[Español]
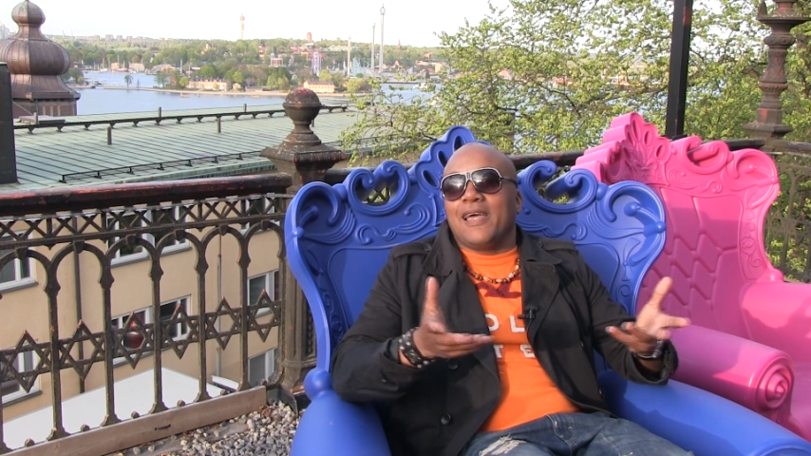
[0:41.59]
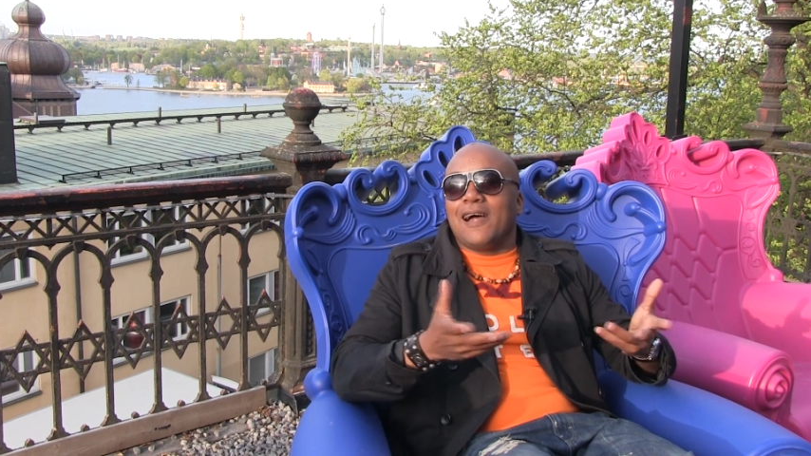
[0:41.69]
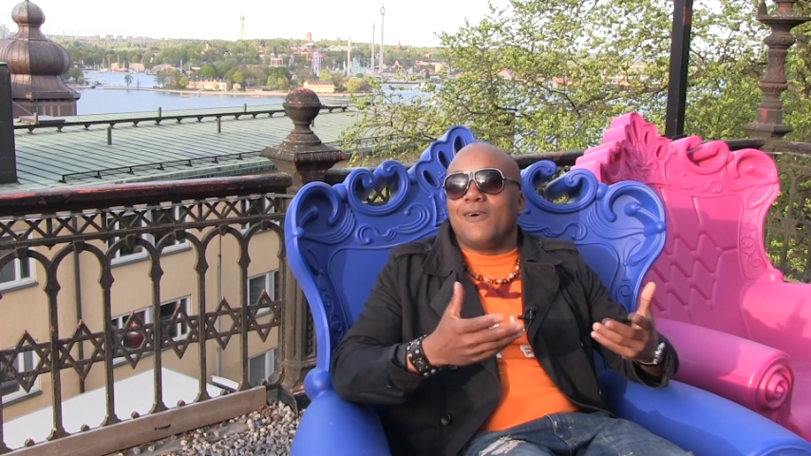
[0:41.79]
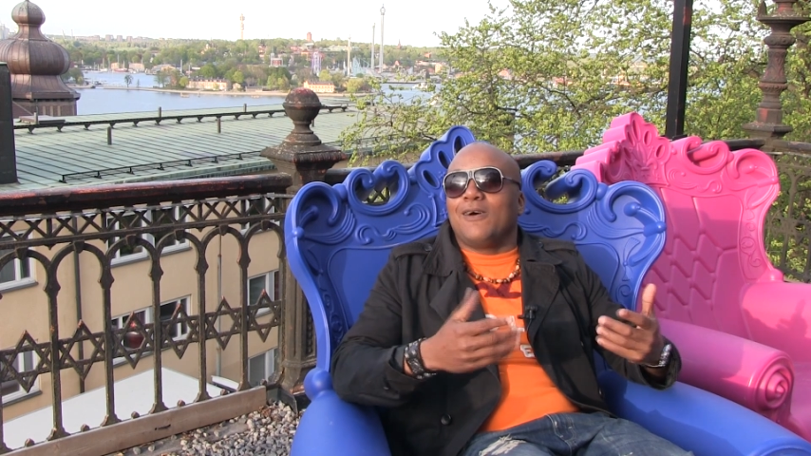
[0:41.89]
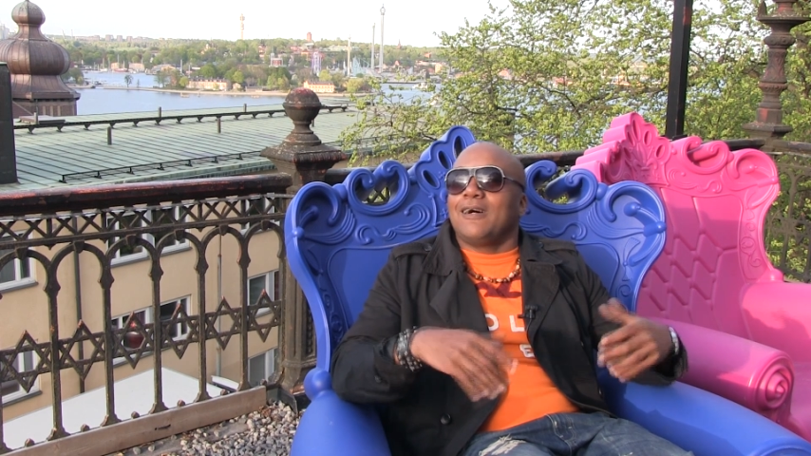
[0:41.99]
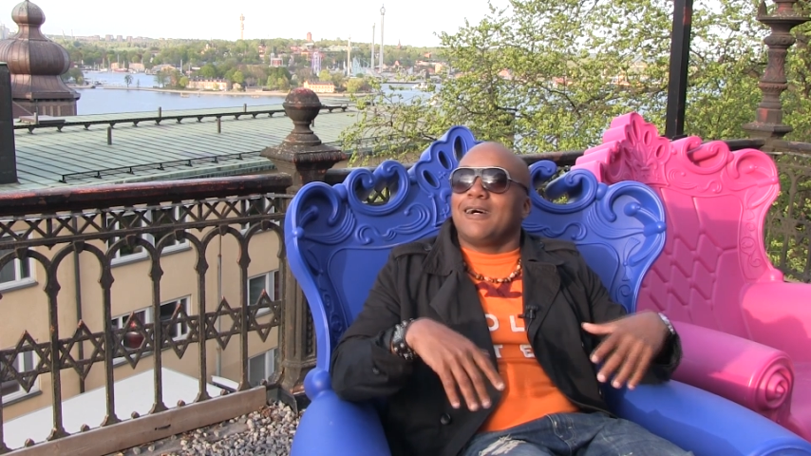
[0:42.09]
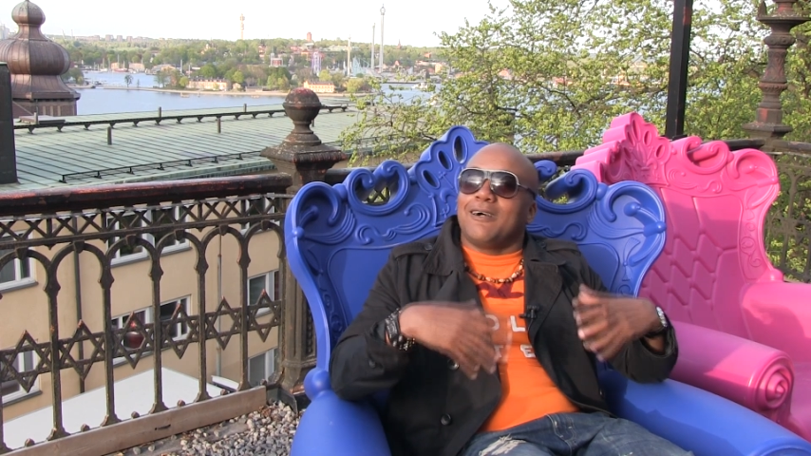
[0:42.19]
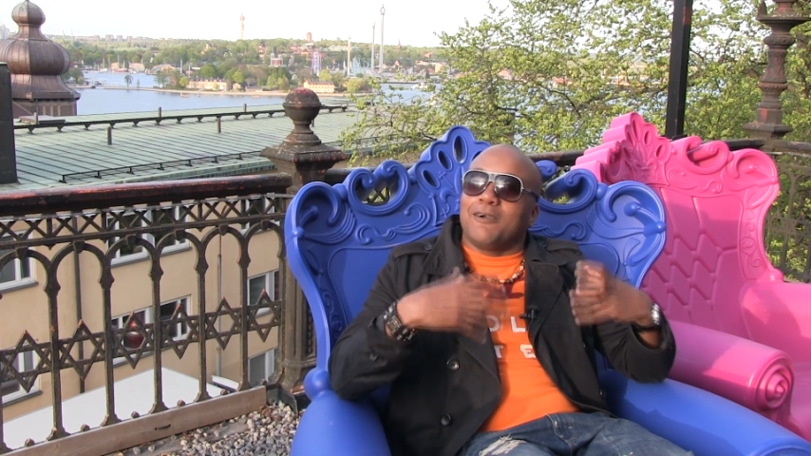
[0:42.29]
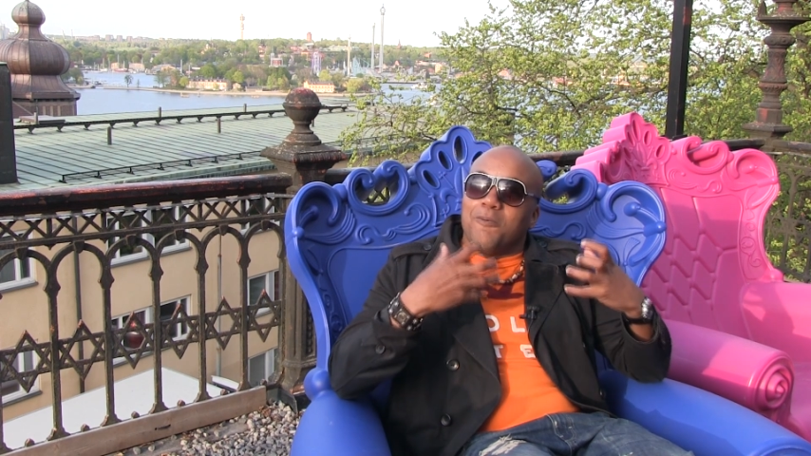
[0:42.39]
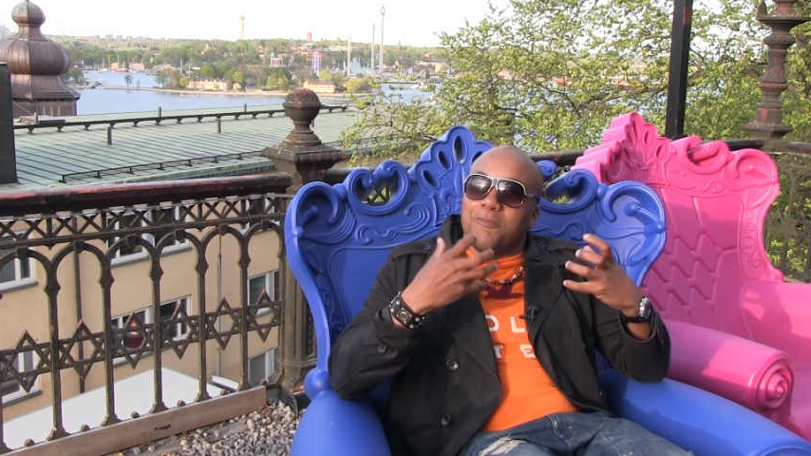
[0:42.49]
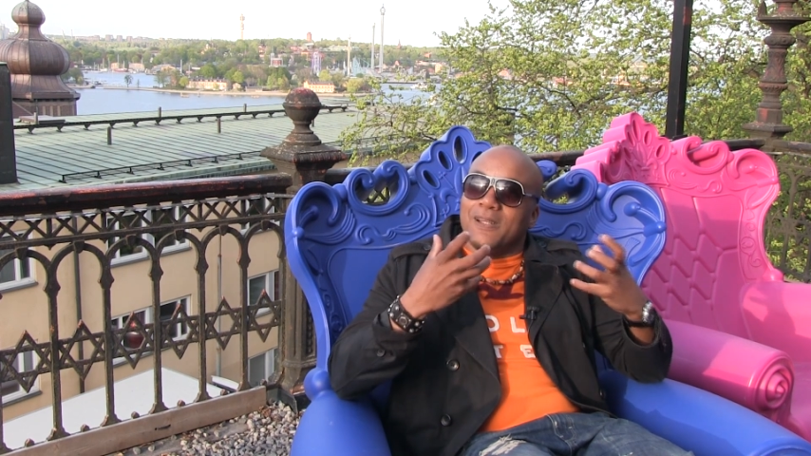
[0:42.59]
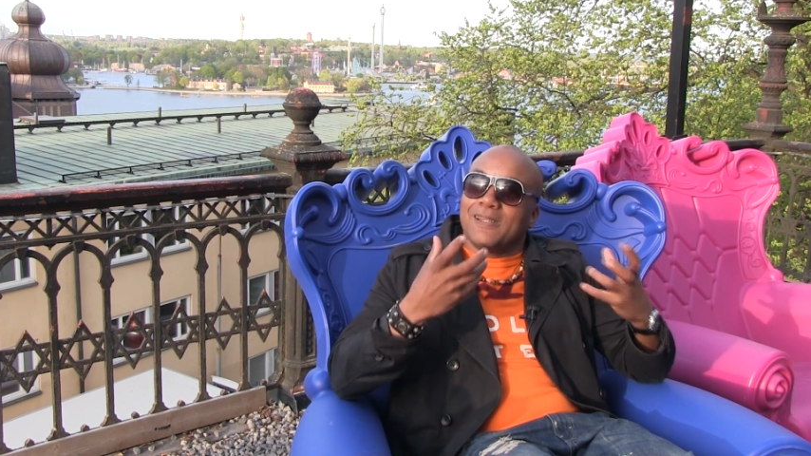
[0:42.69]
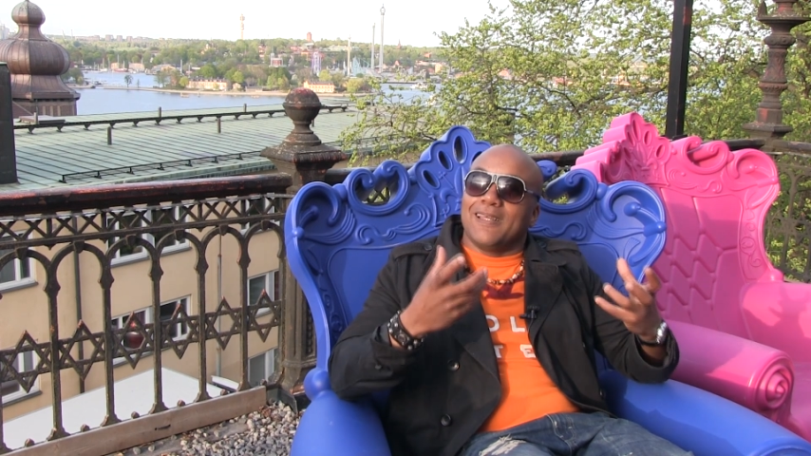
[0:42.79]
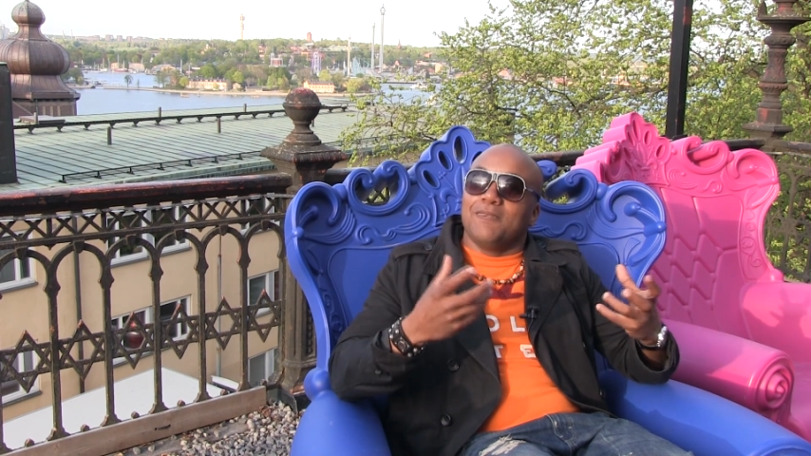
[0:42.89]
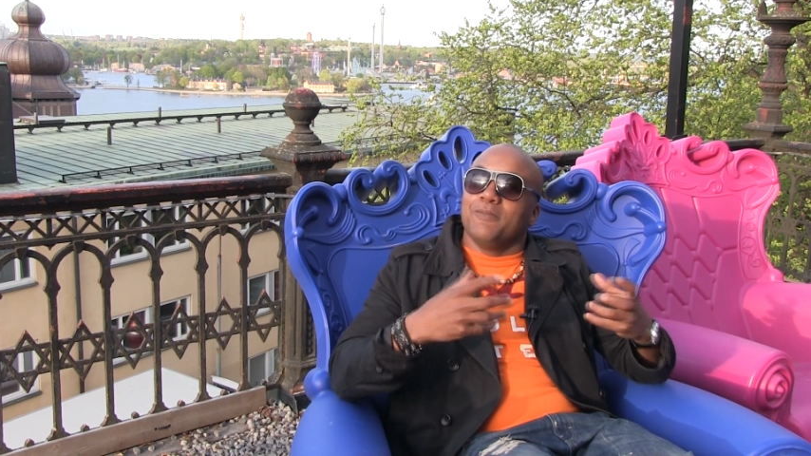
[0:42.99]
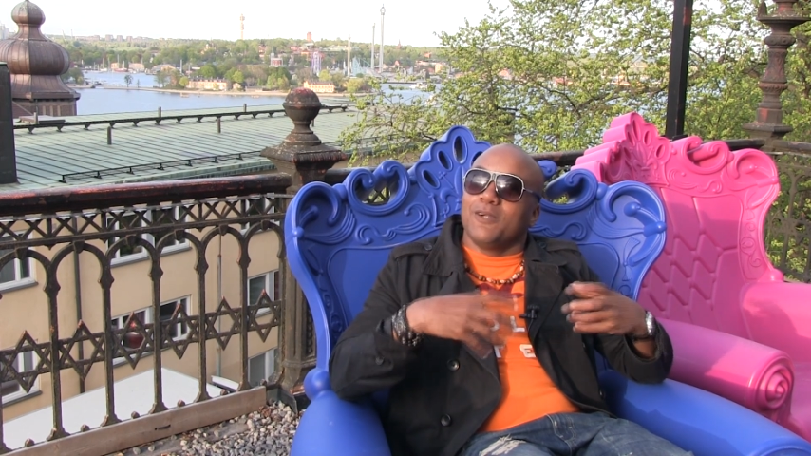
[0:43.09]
llegado a, a